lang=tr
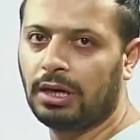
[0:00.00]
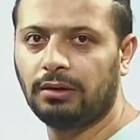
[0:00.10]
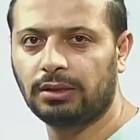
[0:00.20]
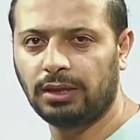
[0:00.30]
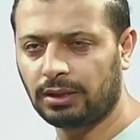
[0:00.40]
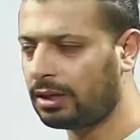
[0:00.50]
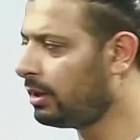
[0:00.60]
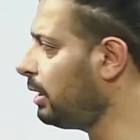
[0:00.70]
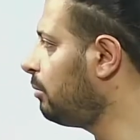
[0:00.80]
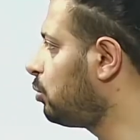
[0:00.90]
Evet, tekrar
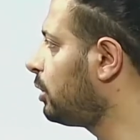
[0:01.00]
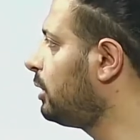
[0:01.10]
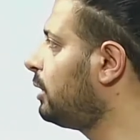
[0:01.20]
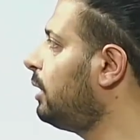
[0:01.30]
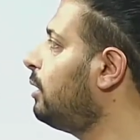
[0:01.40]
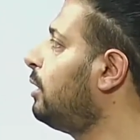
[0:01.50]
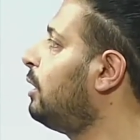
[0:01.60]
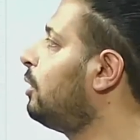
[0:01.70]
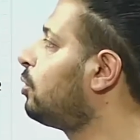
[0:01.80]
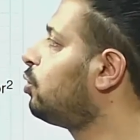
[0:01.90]
edeyim burayı yine.
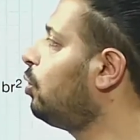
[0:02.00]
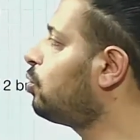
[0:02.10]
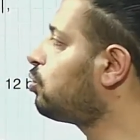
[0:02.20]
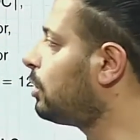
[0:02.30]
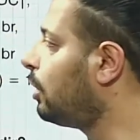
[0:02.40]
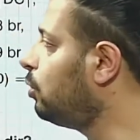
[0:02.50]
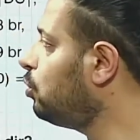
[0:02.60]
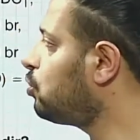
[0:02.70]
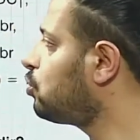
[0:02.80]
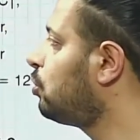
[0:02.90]
9'a
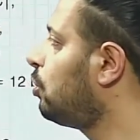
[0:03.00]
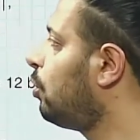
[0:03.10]
3,